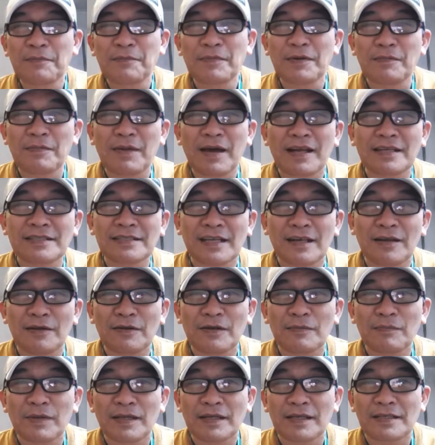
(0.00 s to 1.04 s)
May marshal
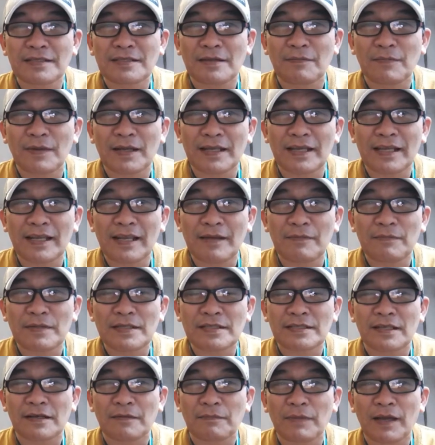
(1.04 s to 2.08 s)
na naman dyan sa Manila,
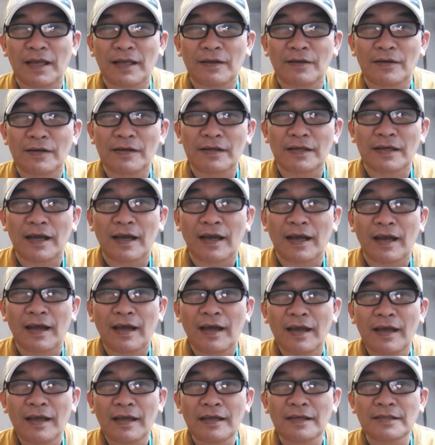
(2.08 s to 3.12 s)
Mr. Mayor uh, ah,
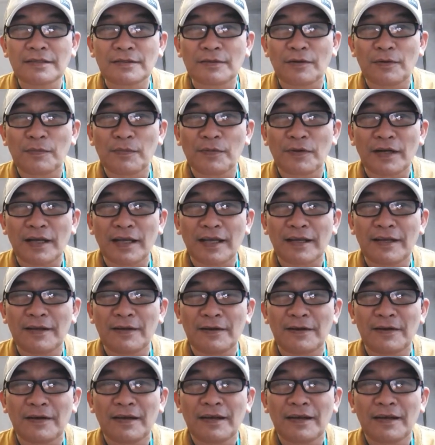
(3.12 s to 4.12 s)
Pisco Moreno.